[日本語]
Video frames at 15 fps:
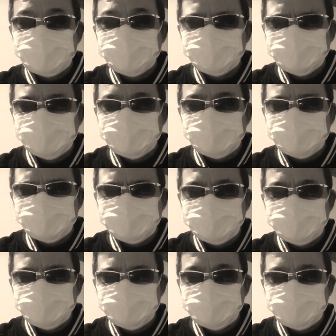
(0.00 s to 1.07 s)
あえて
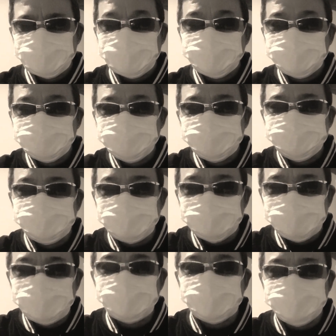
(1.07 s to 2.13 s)
入ってほしく
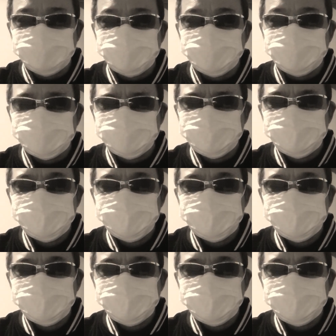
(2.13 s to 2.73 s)
ないわけですよ。